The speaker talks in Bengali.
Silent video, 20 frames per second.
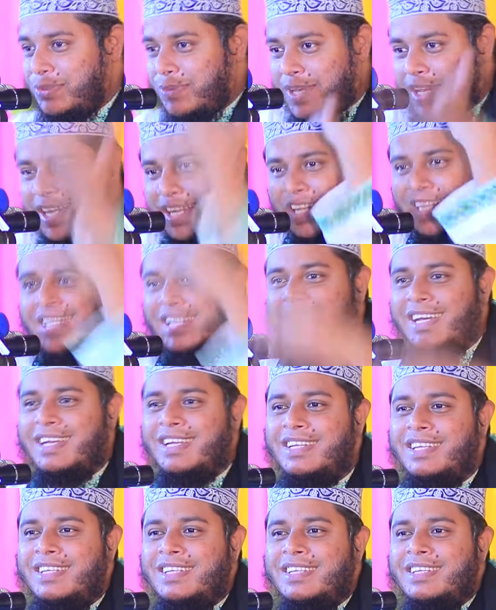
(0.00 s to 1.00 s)
সুবাহ
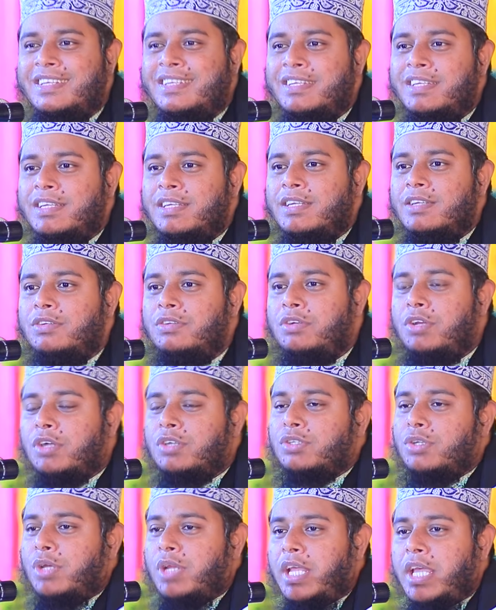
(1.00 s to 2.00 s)

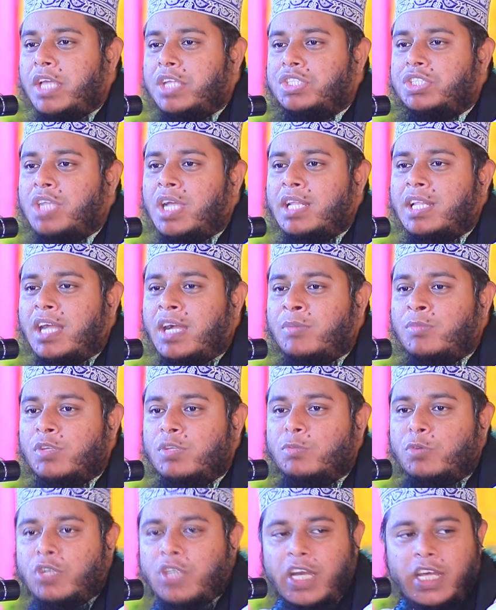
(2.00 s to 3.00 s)
ডক্টর এরশাদ আহমদ
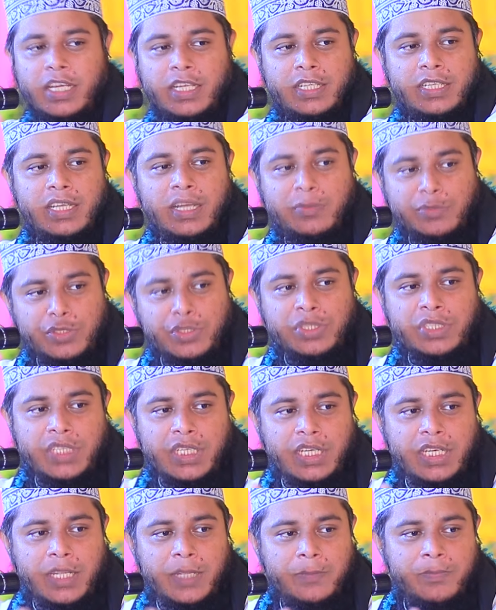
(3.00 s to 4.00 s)
বুখারি নাম
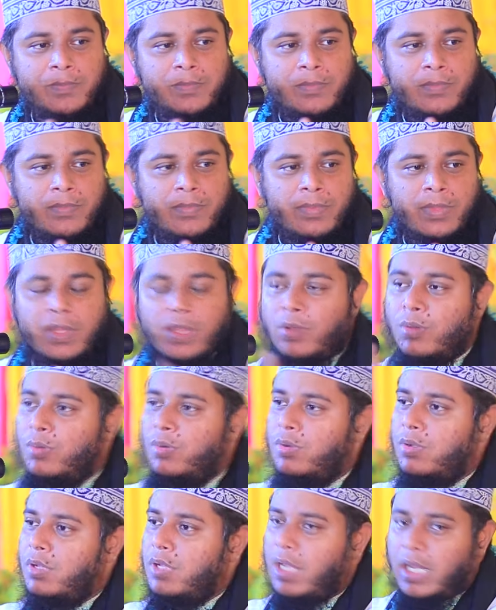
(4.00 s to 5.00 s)
শুনছেন নি
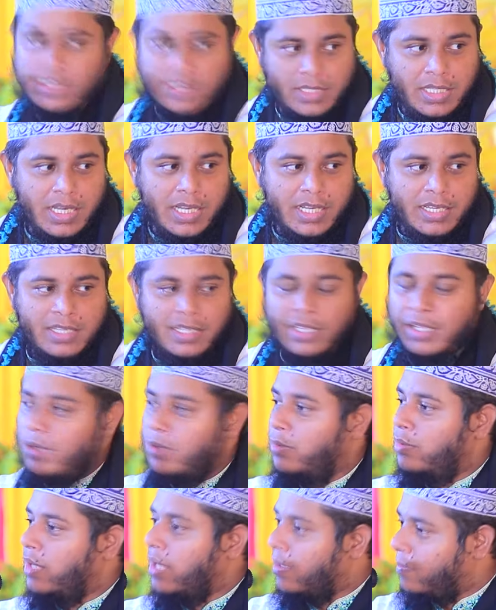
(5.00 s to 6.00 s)
আসছিলেন
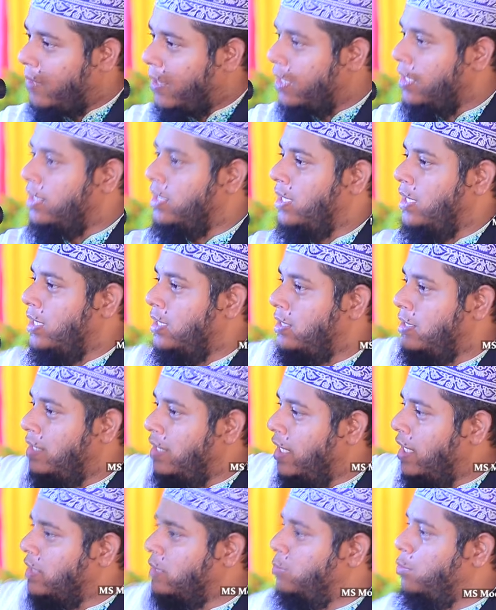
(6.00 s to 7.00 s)
ওনার বাড়িতে
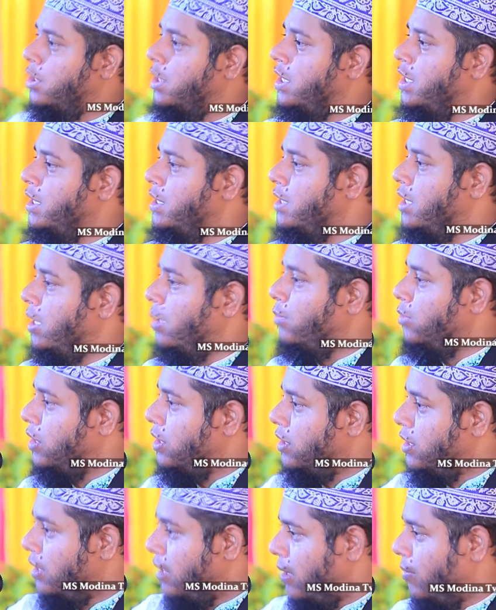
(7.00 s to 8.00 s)
দিনাজপুরে গিয়েছিলাম উনি
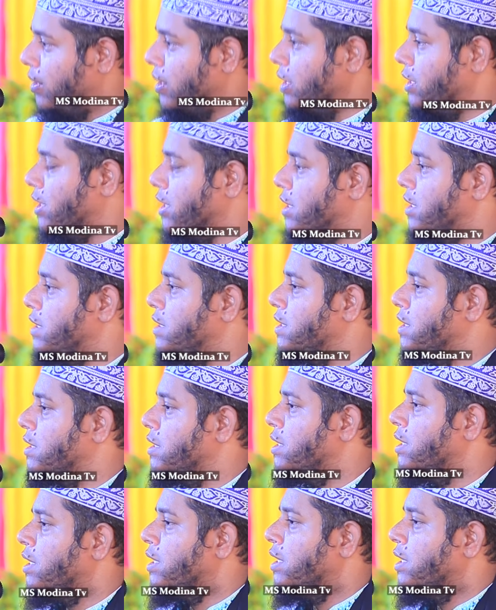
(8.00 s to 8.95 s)
আমাকে দেখিয়েছেন